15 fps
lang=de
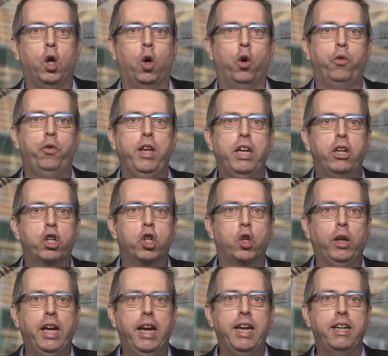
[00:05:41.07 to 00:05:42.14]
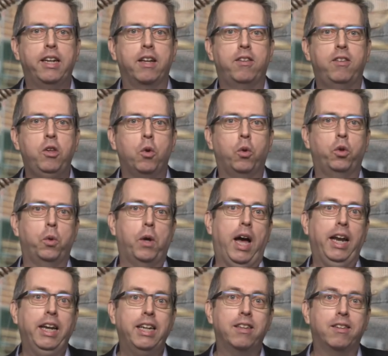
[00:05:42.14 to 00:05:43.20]
und wegen Steuerhinterziehung
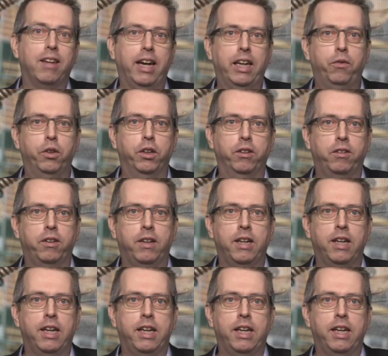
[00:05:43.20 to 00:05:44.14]
sogar angezeigt wirst.